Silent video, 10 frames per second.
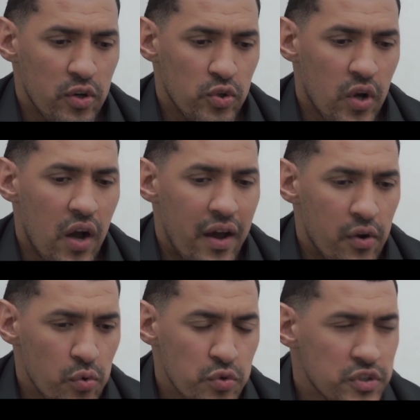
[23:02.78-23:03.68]
que nos tocaba
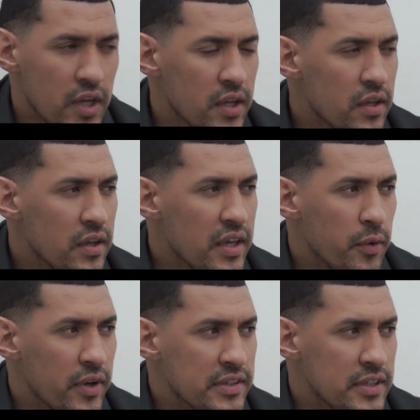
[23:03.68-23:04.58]
Rusia
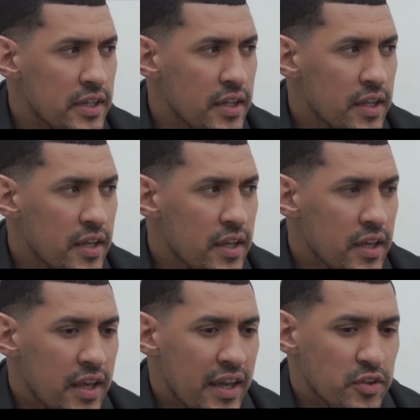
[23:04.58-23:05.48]
y Brasil.
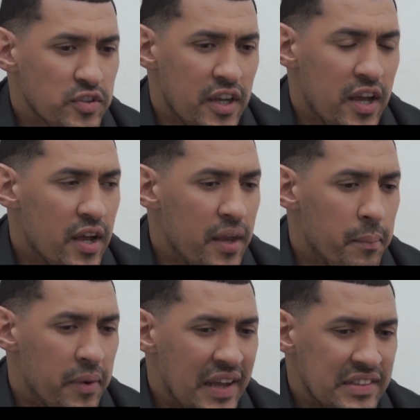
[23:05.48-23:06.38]
Entonces,
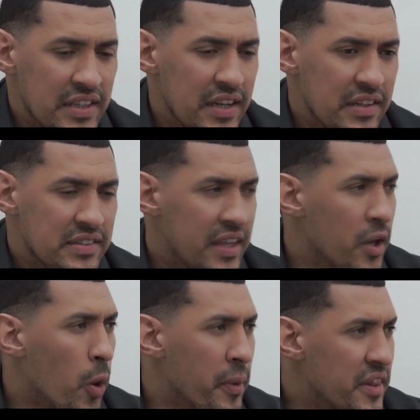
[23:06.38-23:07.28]
Brasil se
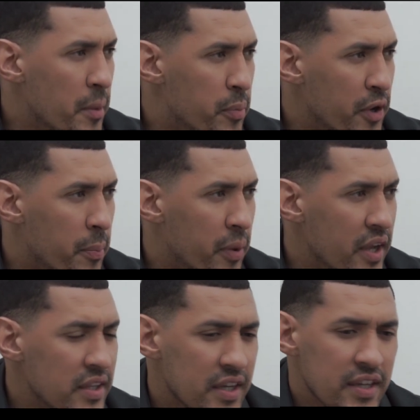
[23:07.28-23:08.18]
dejó perder por
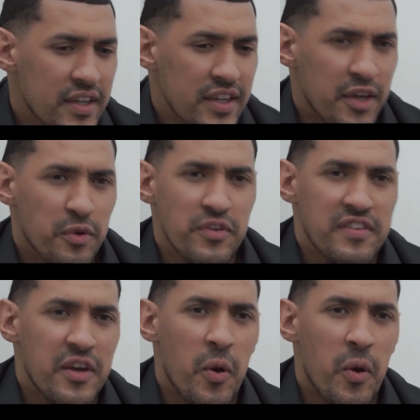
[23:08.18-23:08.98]
España y Rusia se